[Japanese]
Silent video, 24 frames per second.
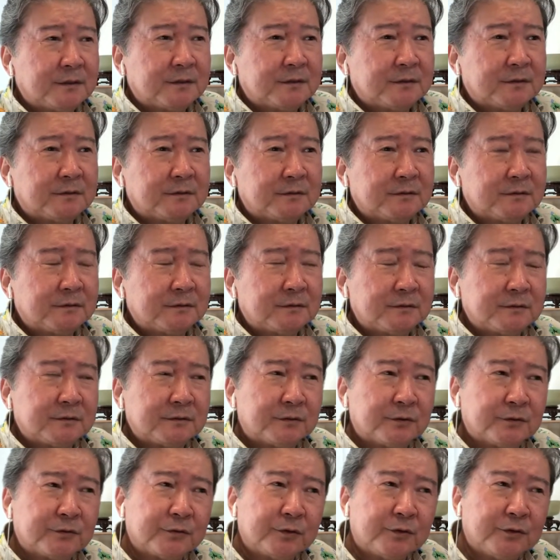うーん
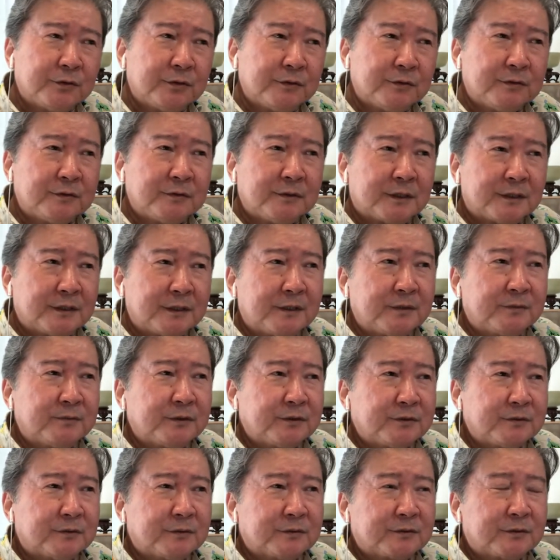その東京ルールがね
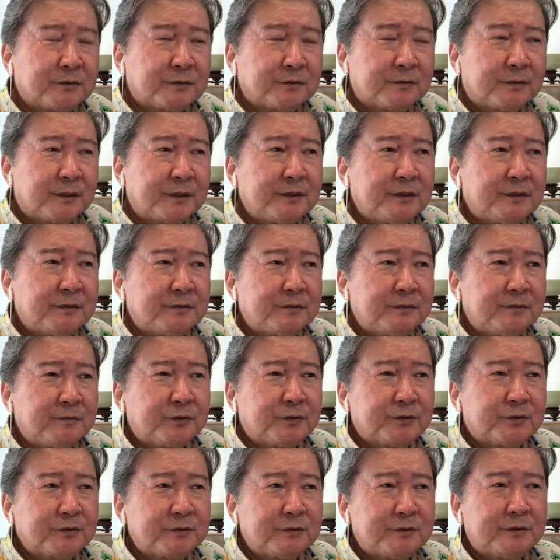僕のそのマニュアルに基
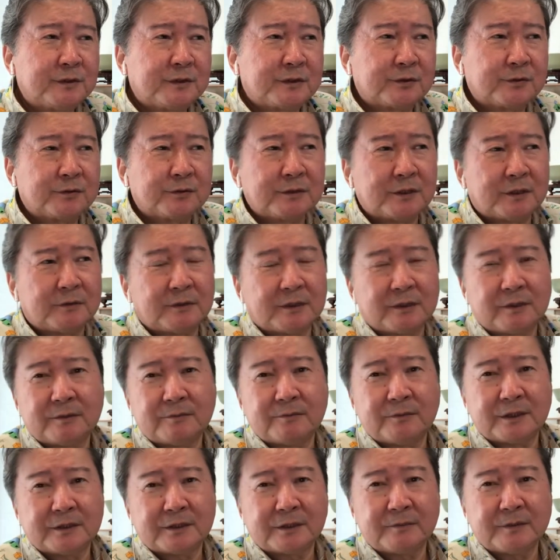づいてるかどうかは
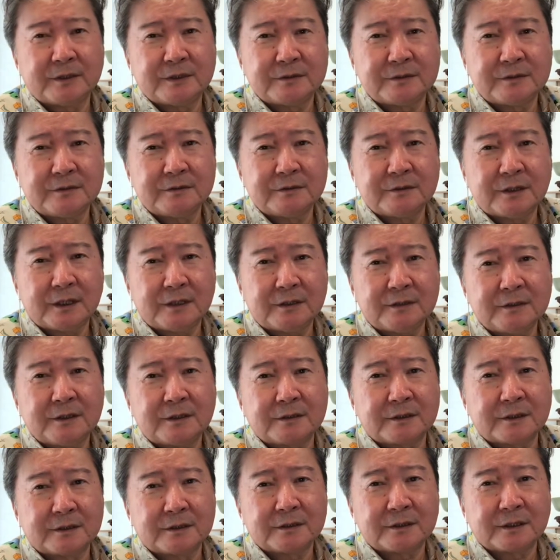また別な判
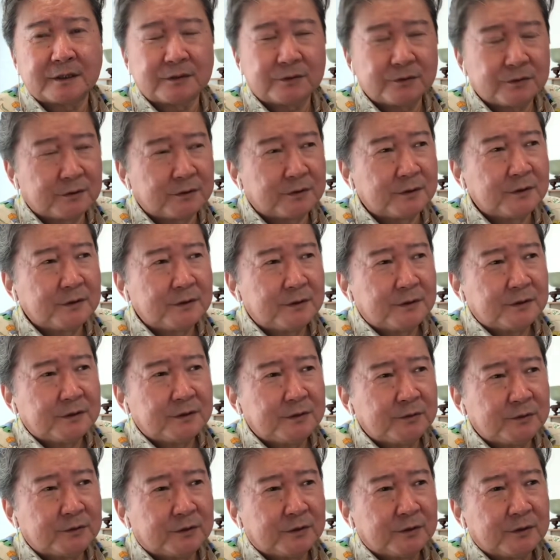断なんだけど、
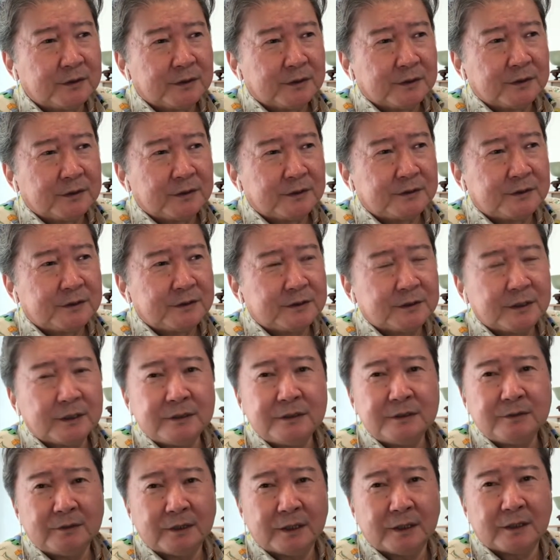でも実際
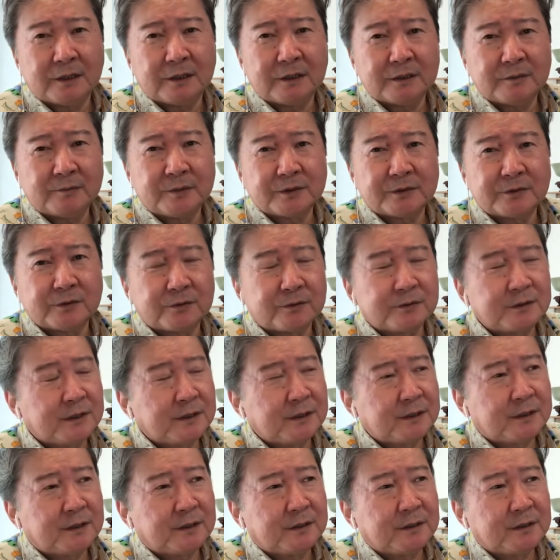にはやっぱりそこ
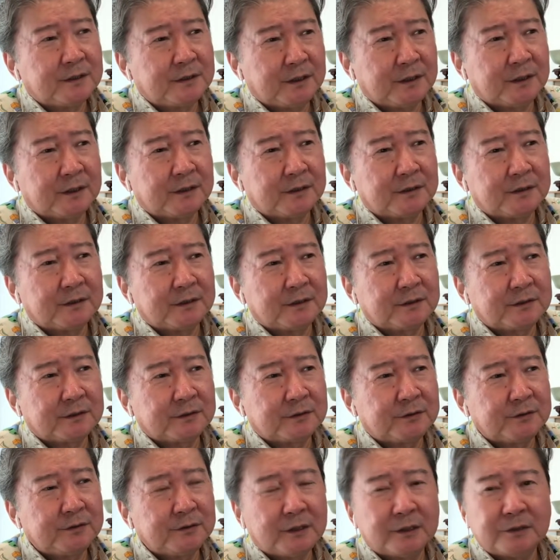でね
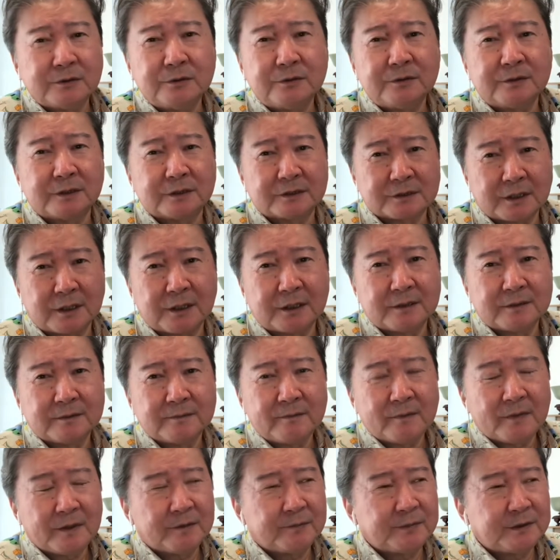国が動いてさ
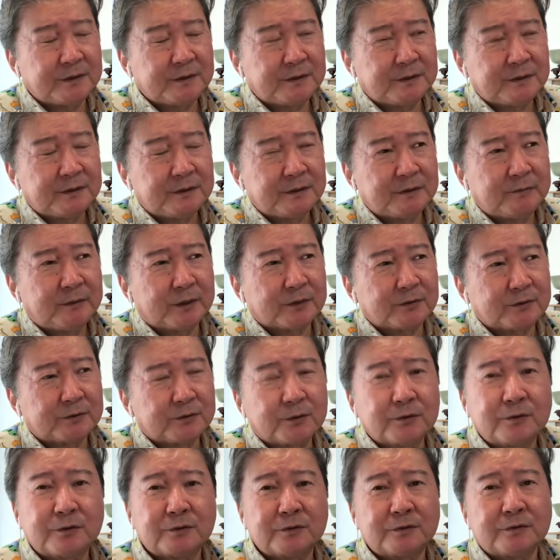やっぱり今の
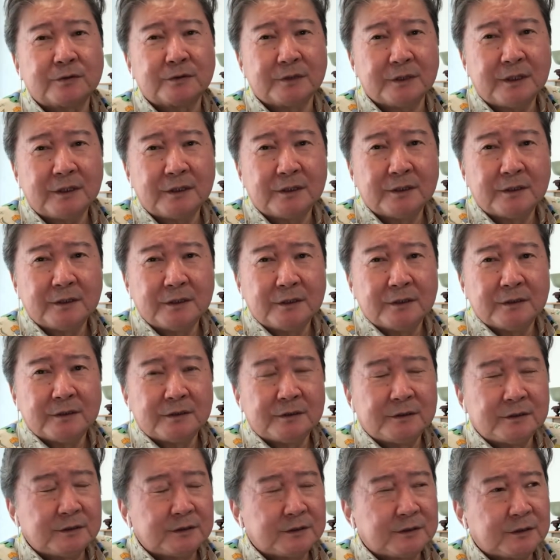東京ルールね
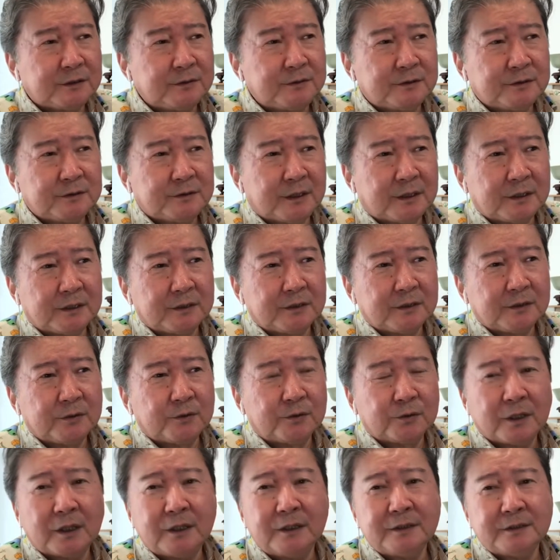にしてくれた
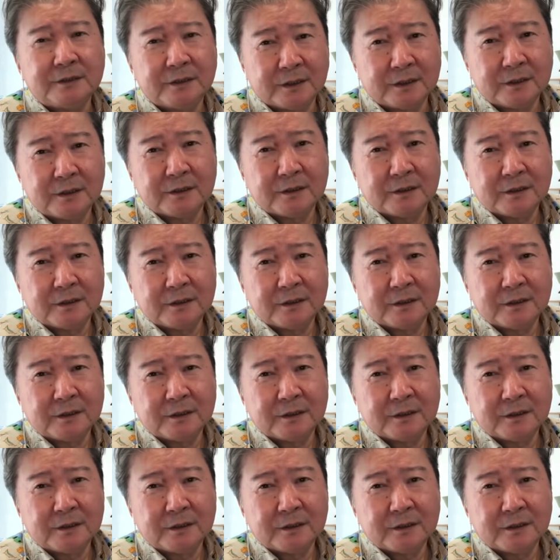おかげで